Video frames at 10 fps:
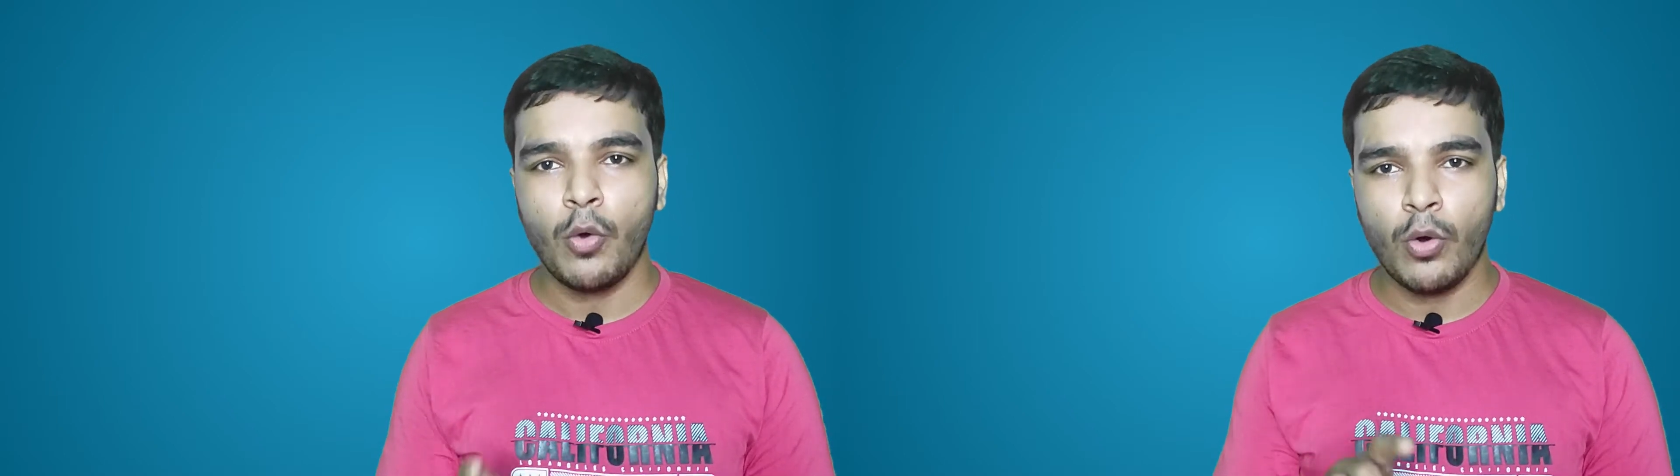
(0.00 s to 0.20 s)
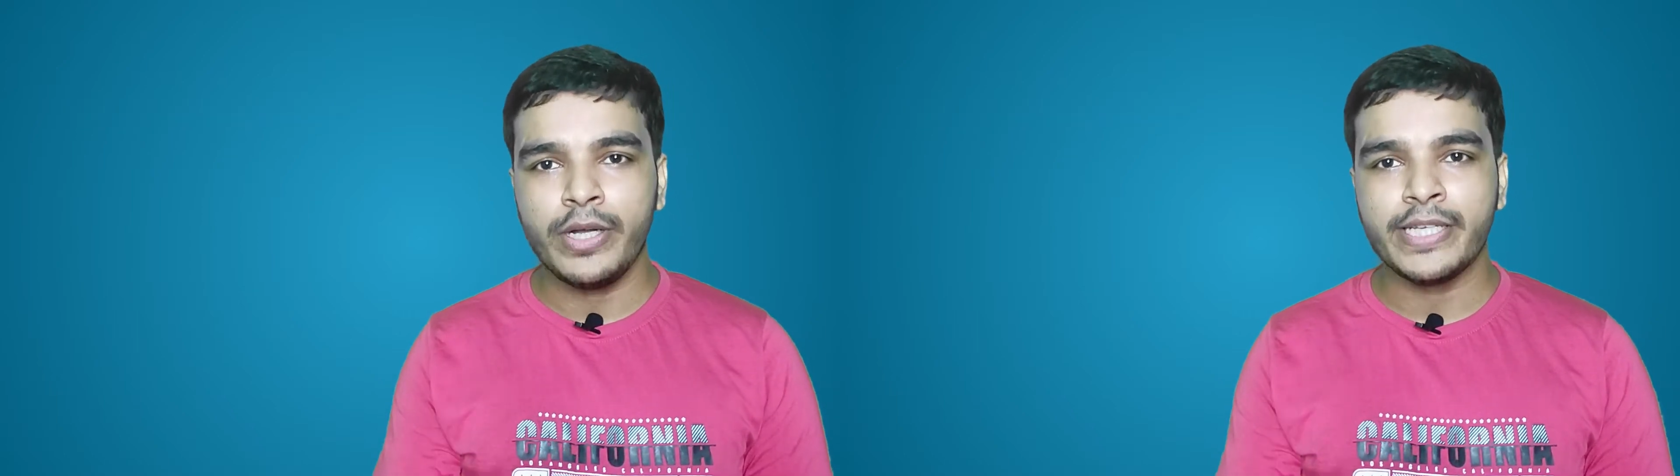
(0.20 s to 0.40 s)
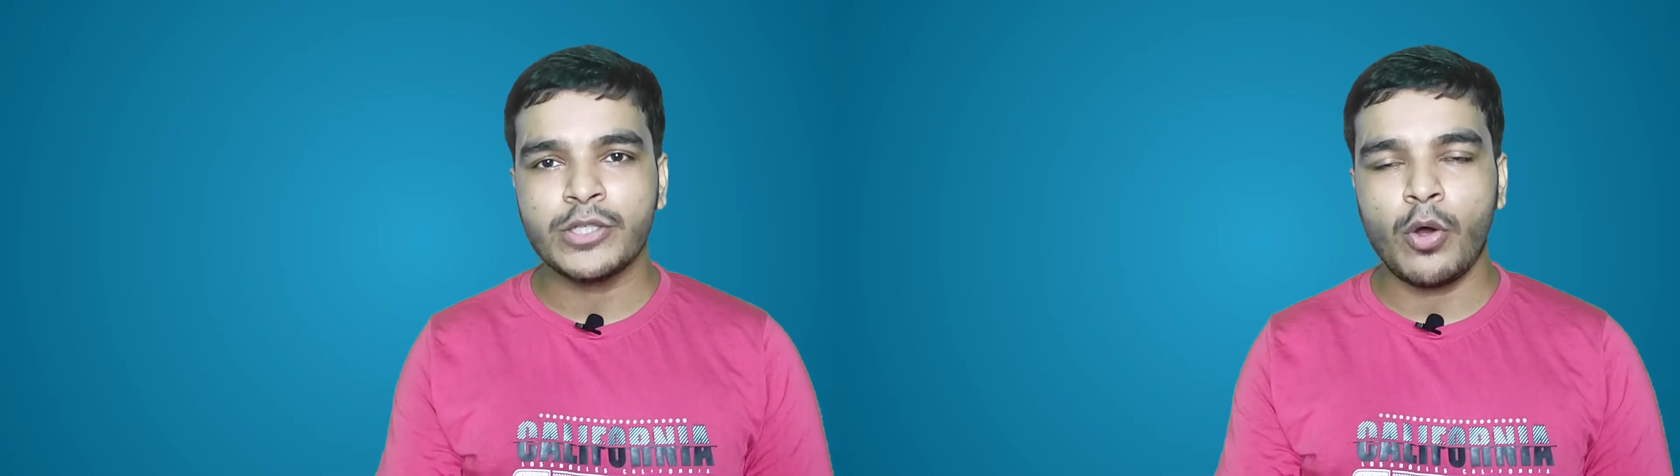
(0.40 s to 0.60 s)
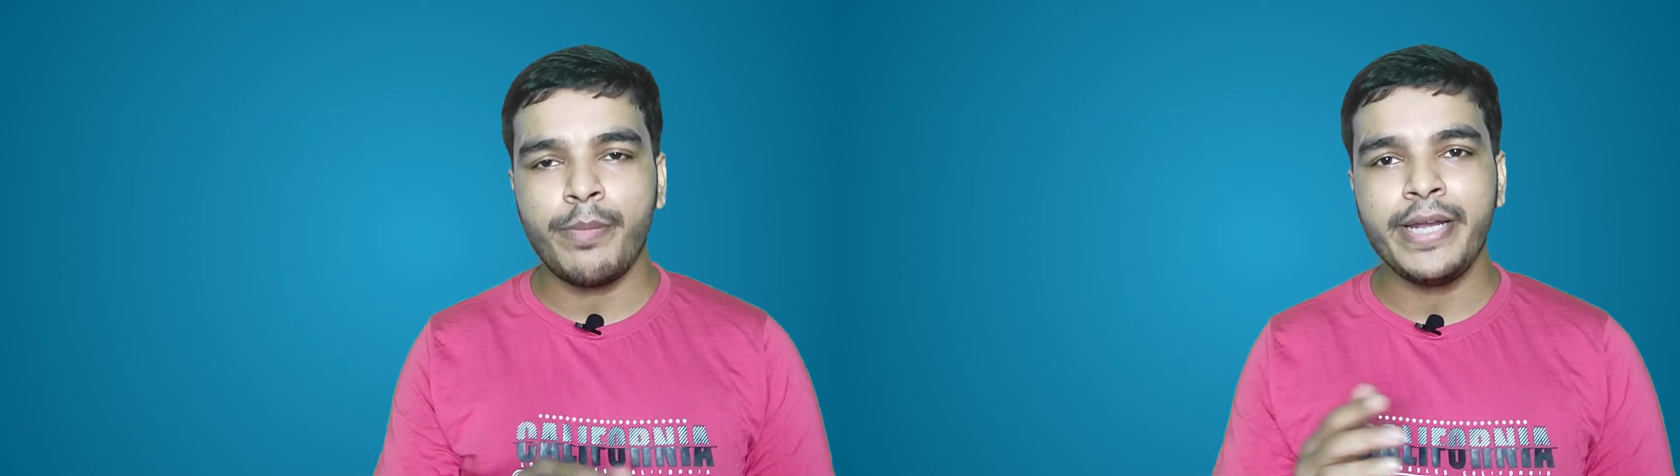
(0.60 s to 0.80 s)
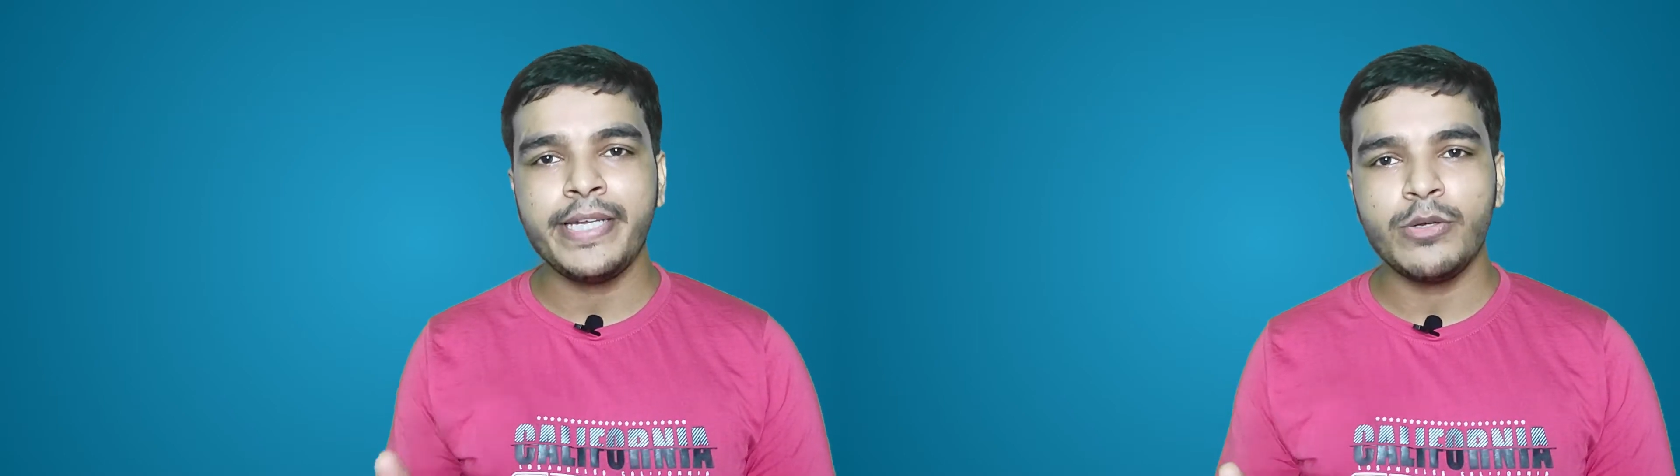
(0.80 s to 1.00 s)
ওল্ডেস্ট
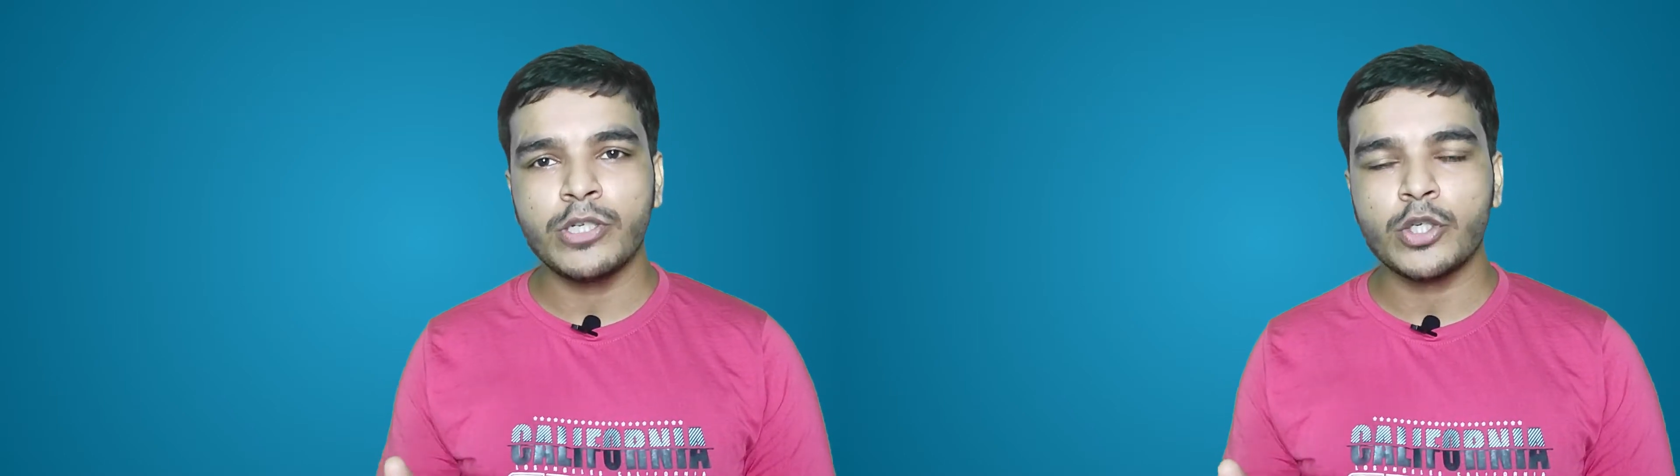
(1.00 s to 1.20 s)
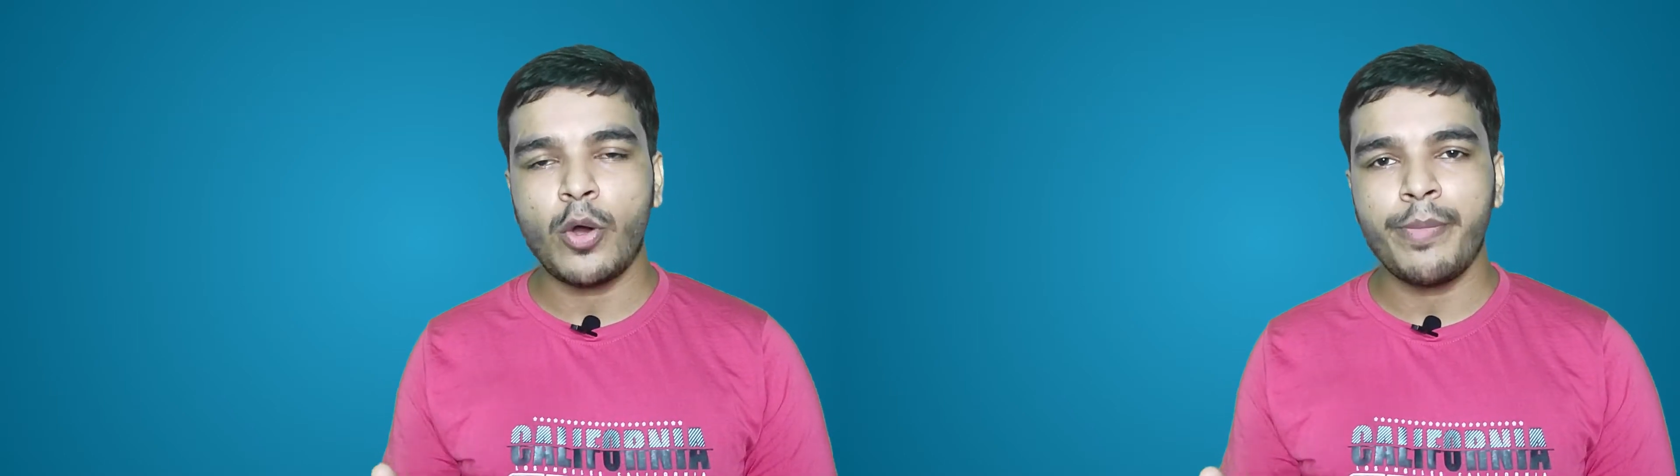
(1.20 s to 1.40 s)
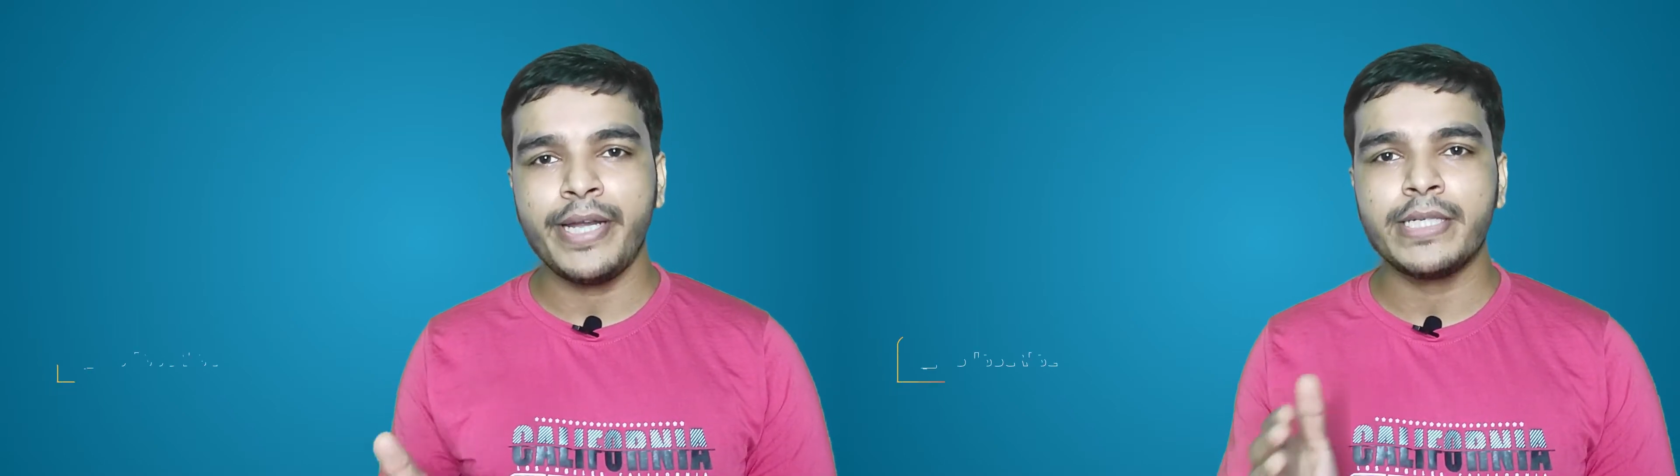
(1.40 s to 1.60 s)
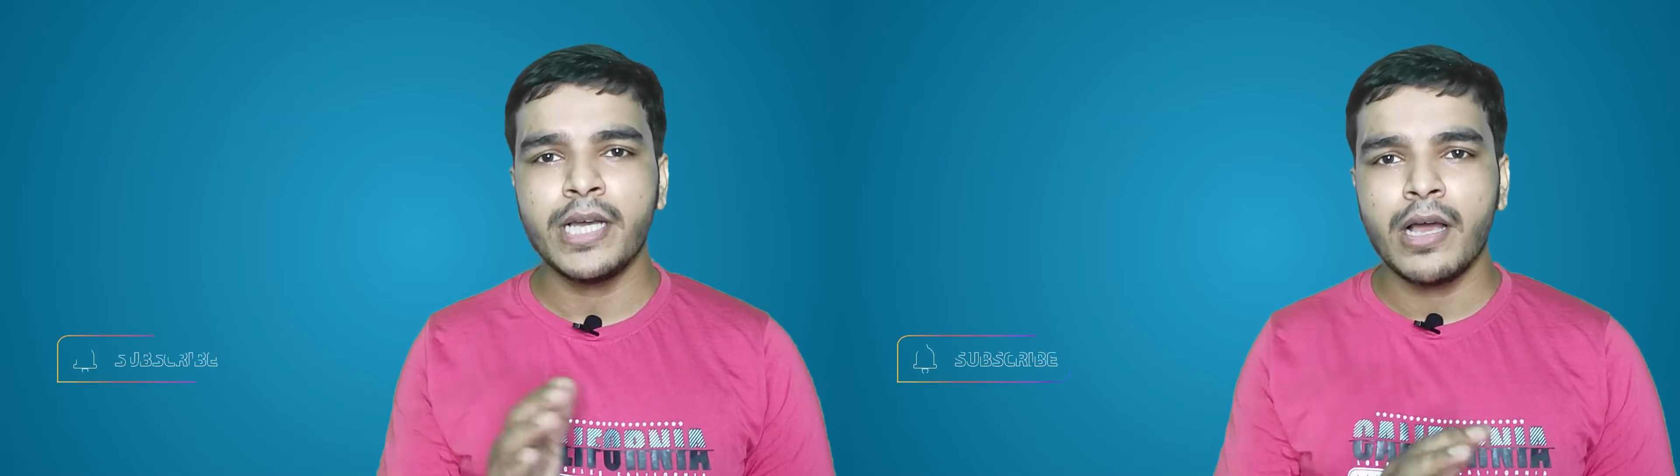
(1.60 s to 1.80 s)
কমেন্ট নিউয়েস্ট কমেন্ট